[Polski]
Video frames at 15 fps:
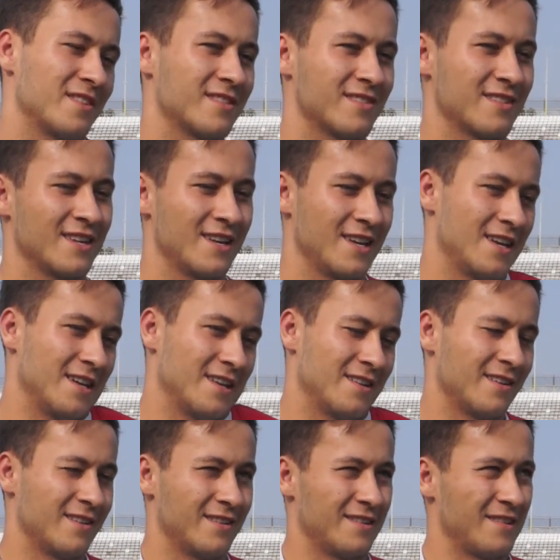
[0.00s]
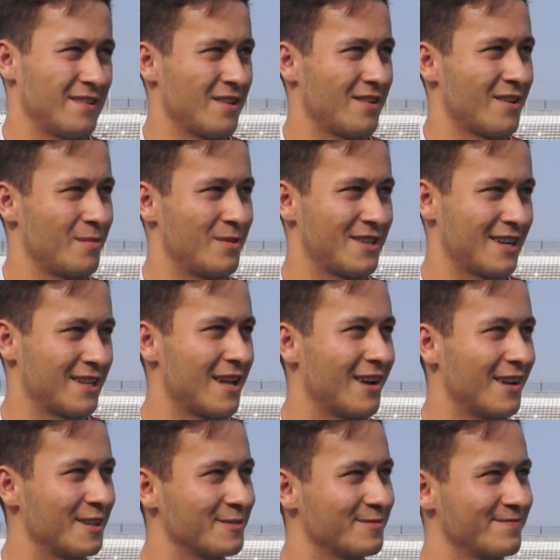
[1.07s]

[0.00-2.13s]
więc oby tak dalej.